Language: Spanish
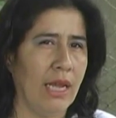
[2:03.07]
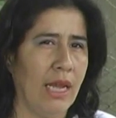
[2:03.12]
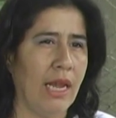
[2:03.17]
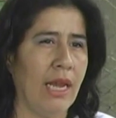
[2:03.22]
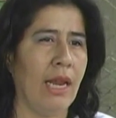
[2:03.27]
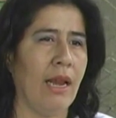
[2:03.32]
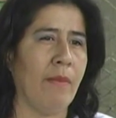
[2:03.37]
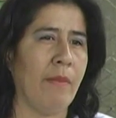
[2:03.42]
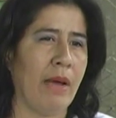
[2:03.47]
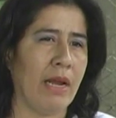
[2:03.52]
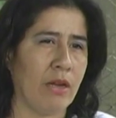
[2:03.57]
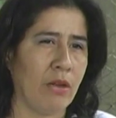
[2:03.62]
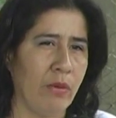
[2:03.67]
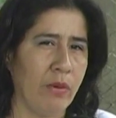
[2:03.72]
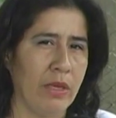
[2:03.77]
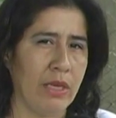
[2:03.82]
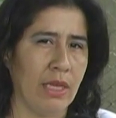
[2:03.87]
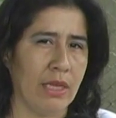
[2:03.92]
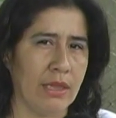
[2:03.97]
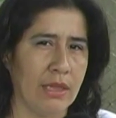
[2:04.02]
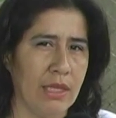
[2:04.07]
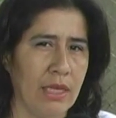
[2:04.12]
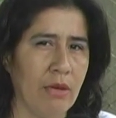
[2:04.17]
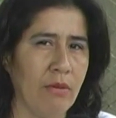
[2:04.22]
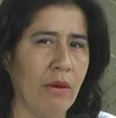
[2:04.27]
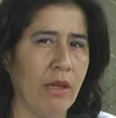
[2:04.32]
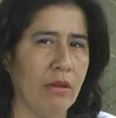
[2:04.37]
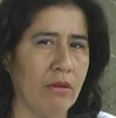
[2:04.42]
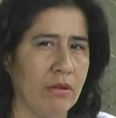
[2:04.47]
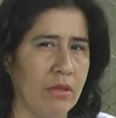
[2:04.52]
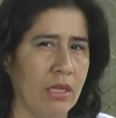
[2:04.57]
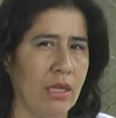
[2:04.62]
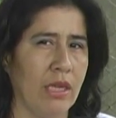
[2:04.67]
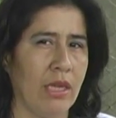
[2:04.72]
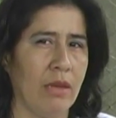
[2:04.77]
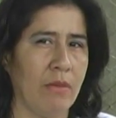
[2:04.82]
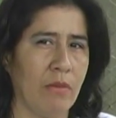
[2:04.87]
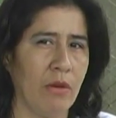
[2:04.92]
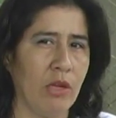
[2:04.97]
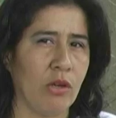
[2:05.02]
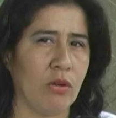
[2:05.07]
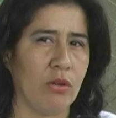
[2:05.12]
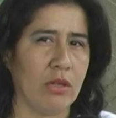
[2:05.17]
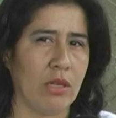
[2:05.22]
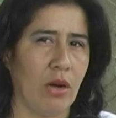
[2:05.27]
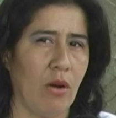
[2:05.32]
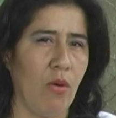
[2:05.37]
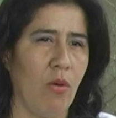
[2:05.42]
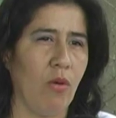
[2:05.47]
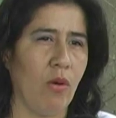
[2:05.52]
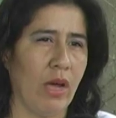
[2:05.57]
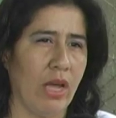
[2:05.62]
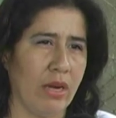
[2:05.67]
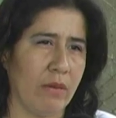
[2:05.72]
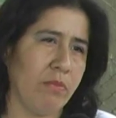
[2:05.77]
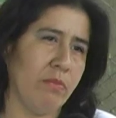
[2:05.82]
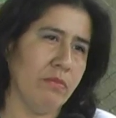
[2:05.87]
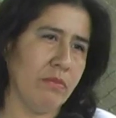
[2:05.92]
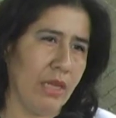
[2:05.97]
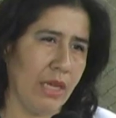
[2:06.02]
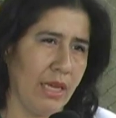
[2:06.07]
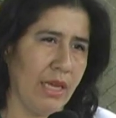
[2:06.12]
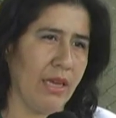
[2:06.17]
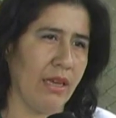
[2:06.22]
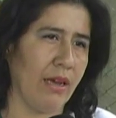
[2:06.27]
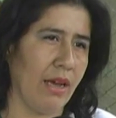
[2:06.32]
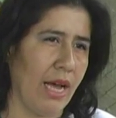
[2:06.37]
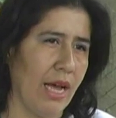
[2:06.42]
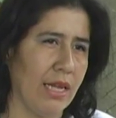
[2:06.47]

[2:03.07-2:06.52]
en, el barrio Villa Antigua, donde hemos encontrado un lugar eh,